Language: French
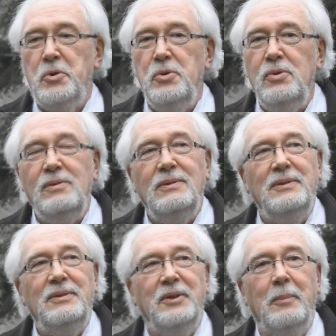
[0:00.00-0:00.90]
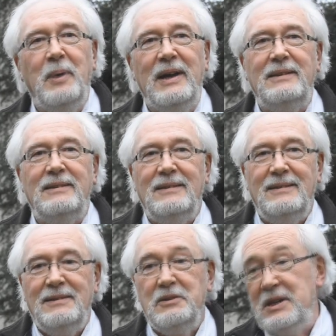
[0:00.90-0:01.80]
crue, tempête,
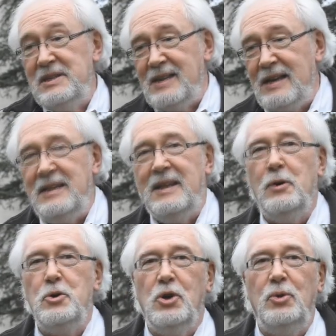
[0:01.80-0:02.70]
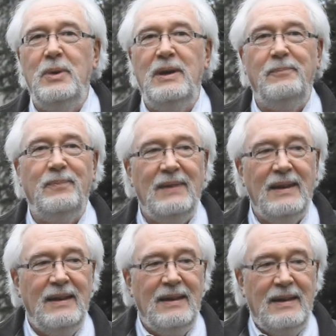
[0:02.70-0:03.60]
crise sanitaire aujourd'hui,
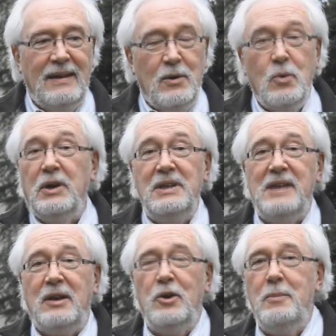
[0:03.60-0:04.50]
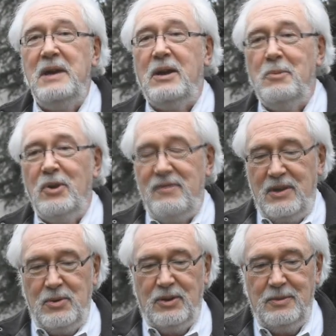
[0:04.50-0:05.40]
ou crise économique comme on a
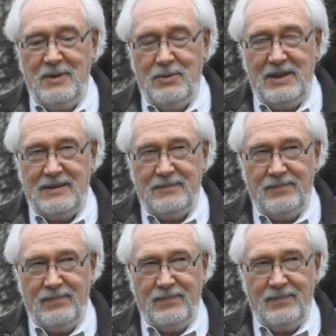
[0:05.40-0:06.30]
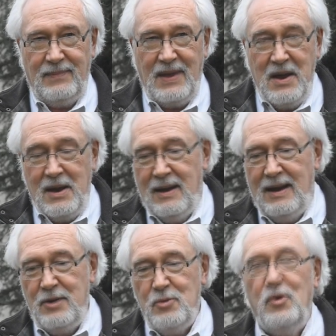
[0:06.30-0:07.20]
vécu en 2008.
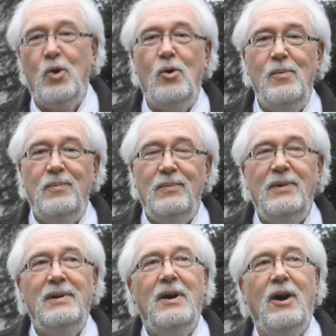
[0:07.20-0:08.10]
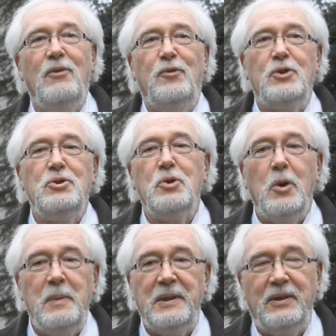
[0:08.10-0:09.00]
Les nouveaux renforcent nos
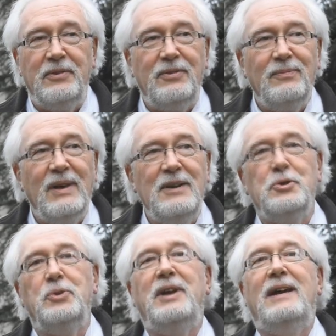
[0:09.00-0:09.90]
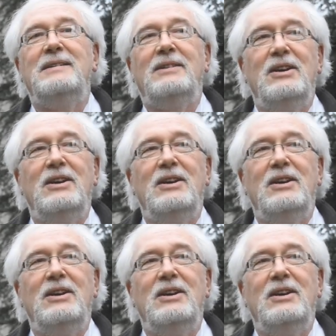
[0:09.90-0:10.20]
compétences et sont très